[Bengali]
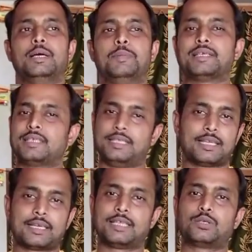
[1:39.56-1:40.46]
বাসে
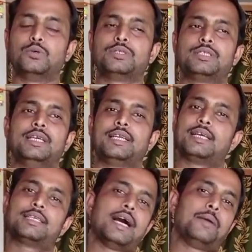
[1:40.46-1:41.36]
যাতায়াত করছি এটা
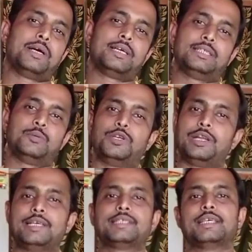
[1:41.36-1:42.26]
একটা আমার যেমন
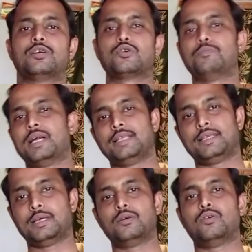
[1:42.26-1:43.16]
রিক্স এরকম
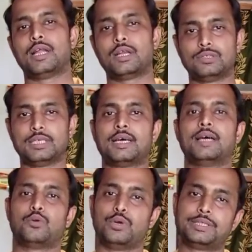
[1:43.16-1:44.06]
বাড়িতে অন্যান্য যারা
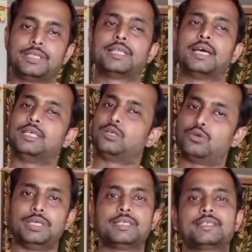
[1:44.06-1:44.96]
রয়েছে তাদেরও
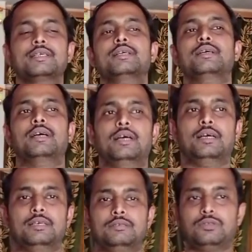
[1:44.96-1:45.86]
রিক্স
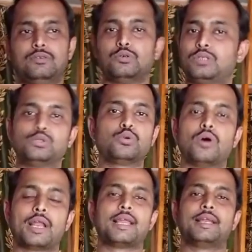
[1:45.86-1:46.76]
তো কিছু
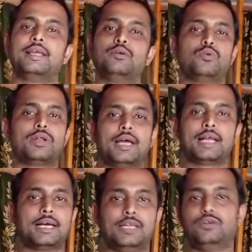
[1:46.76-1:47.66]
করার নেই ওরা
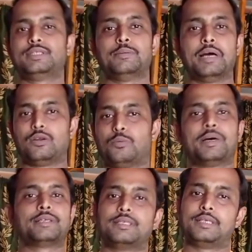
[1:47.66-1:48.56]
এখানে রয়েছে মায়ের
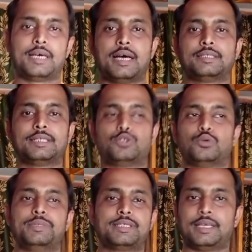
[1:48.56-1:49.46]
অপারেশনটা আছে
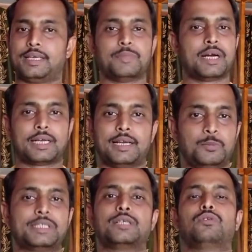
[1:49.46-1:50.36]
চব্বিশ তারিখ মাকে
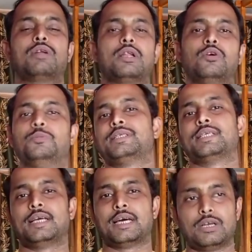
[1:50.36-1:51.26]
অ্যাডমিশন করানো হবে
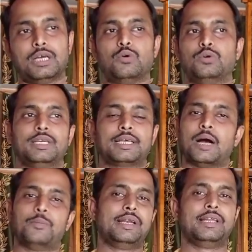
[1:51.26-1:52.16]
সেই কারণে ওদেরকে
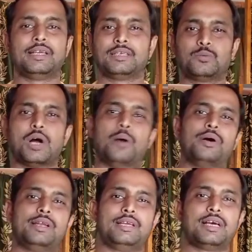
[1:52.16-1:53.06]
আবার নিয়ে যাব
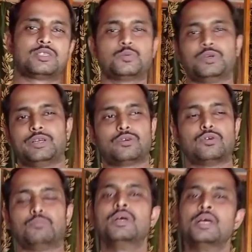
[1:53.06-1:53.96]
আবার নিয়ে আসবো এরকম